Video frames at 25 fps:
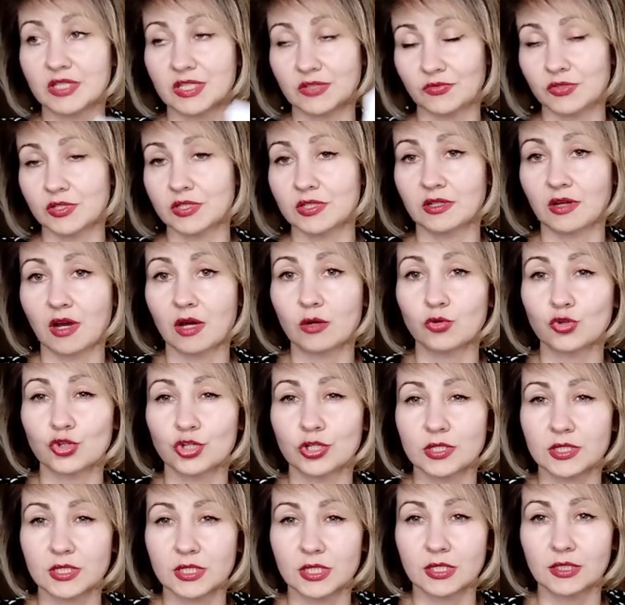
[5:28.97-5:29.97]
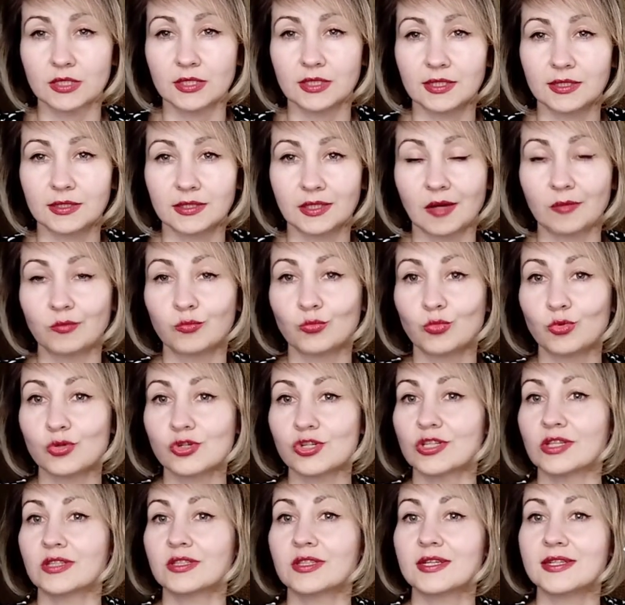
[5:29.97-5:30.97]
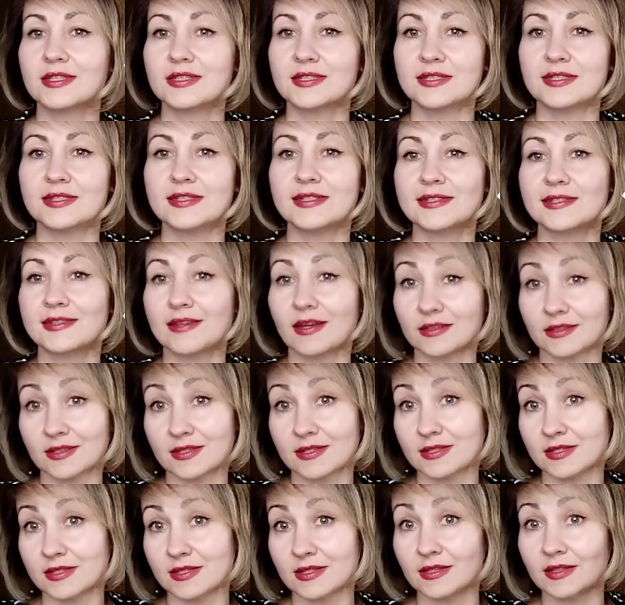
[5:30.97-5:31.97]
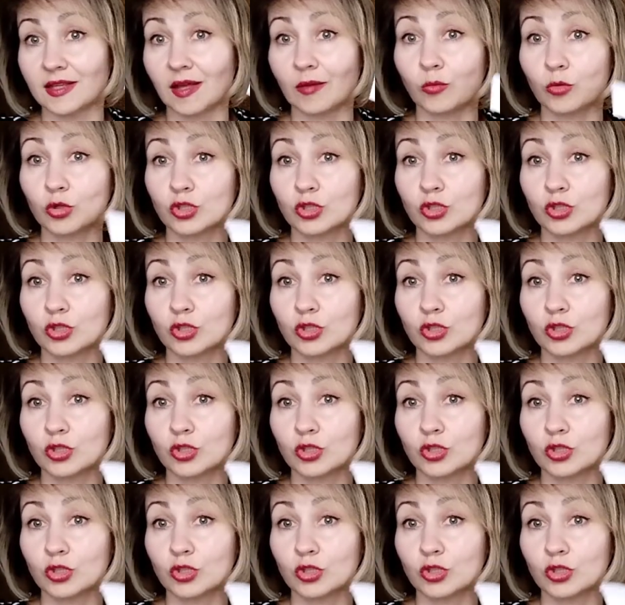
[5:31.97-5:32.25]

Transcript: действительно хорошие цены, и там можно найти снятости, и там